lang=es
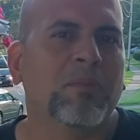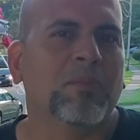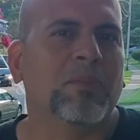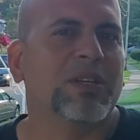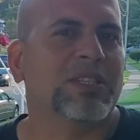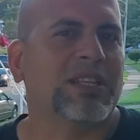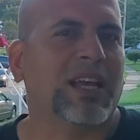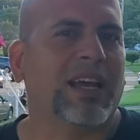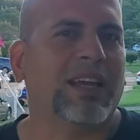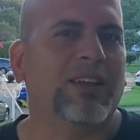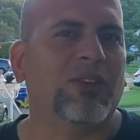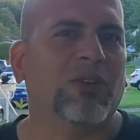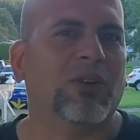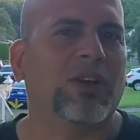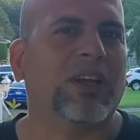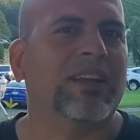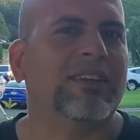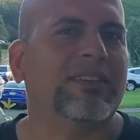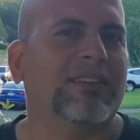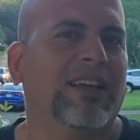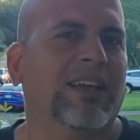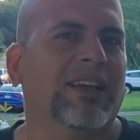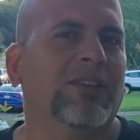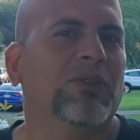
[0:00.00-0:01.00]
pues ha ido
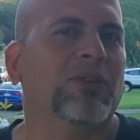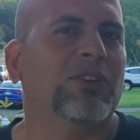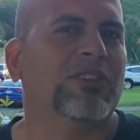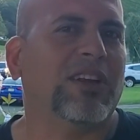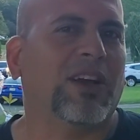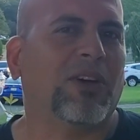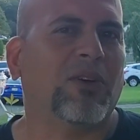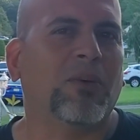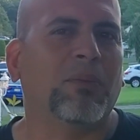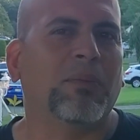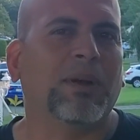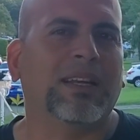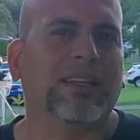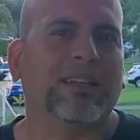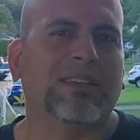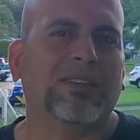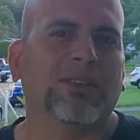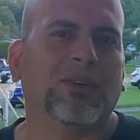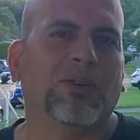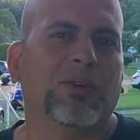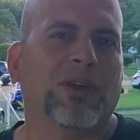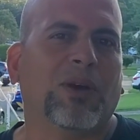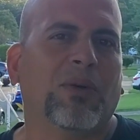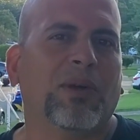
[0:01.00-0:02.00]
creciendo y se ha
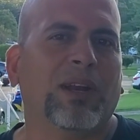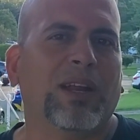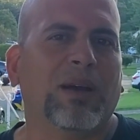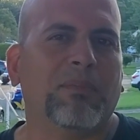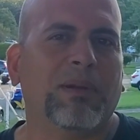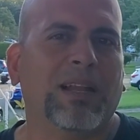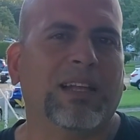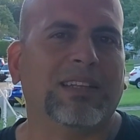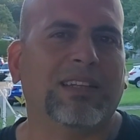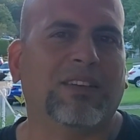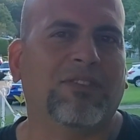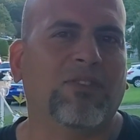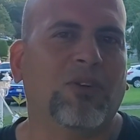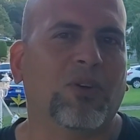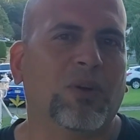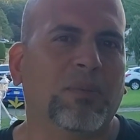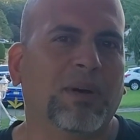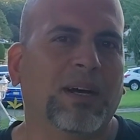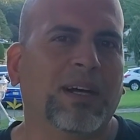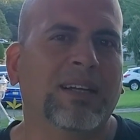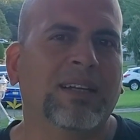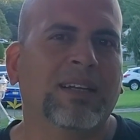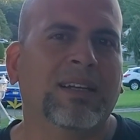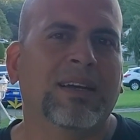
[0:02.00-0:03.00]
convertido en una buena
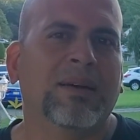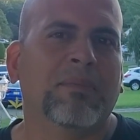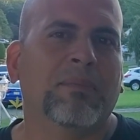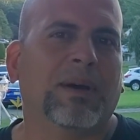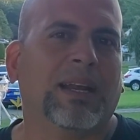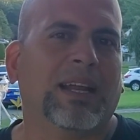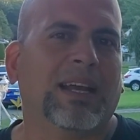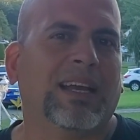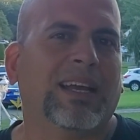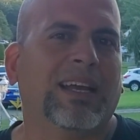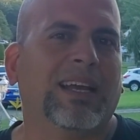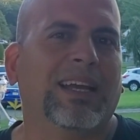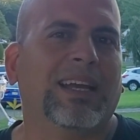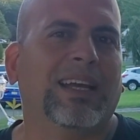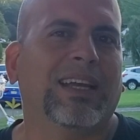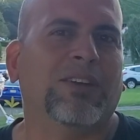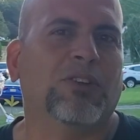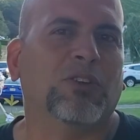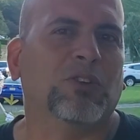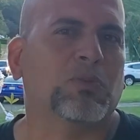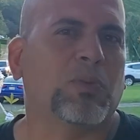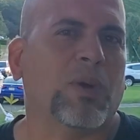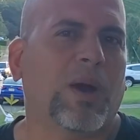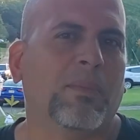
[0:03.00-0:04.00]
plataforma para que
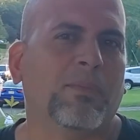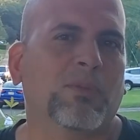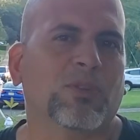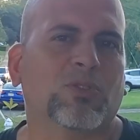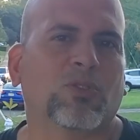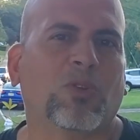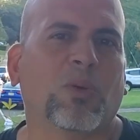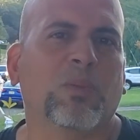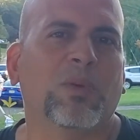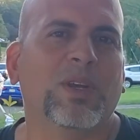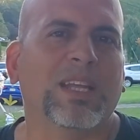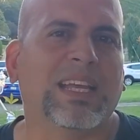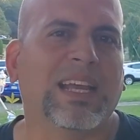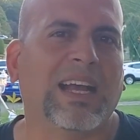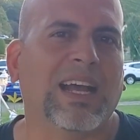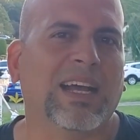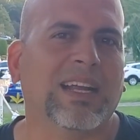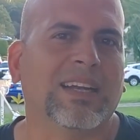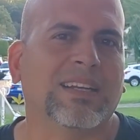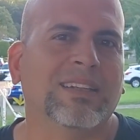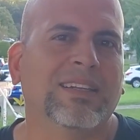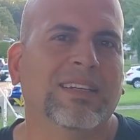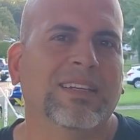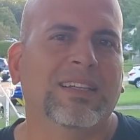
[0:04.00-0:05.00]
nos podamos
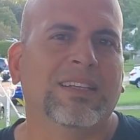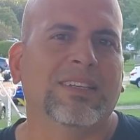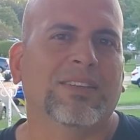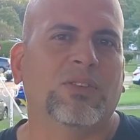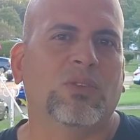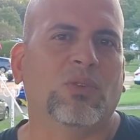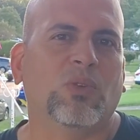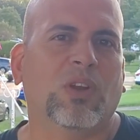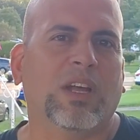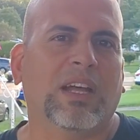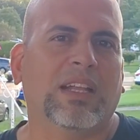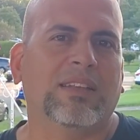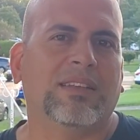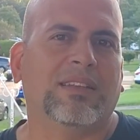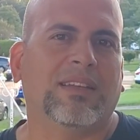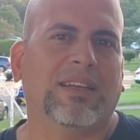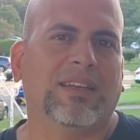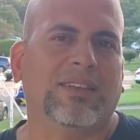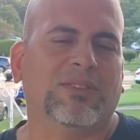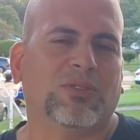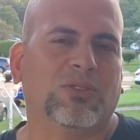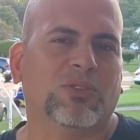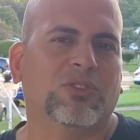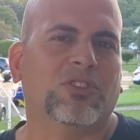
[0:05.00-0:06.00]
comunicar
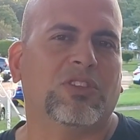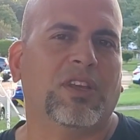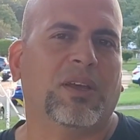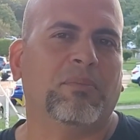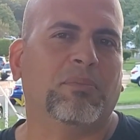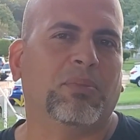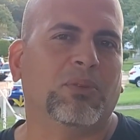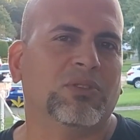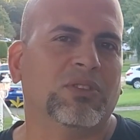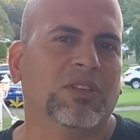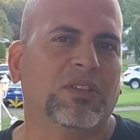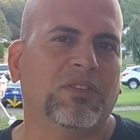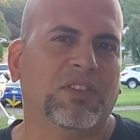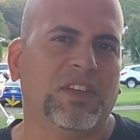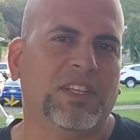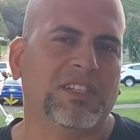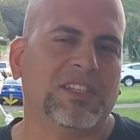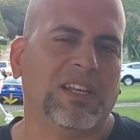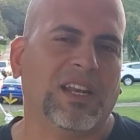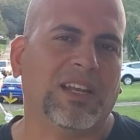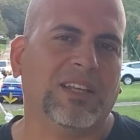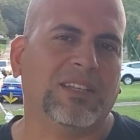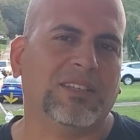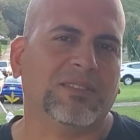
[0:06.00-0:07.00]
durante estos tiempos
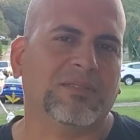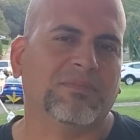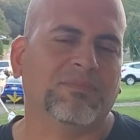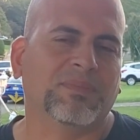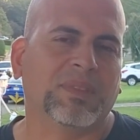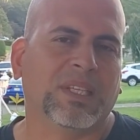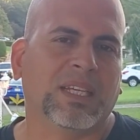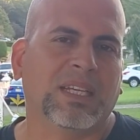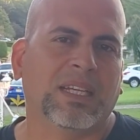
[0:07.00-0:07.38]
difíciles.